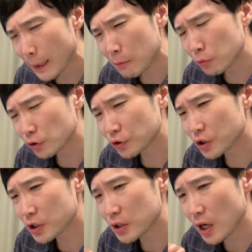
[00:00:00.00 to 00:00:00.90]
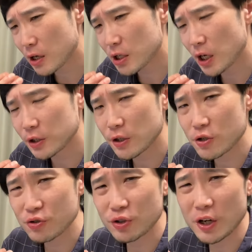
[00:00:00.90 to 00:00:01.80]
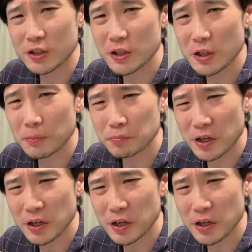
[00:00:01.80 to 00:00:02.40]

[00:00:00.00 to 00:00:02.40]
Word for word: もう口の中に入った瞬間に、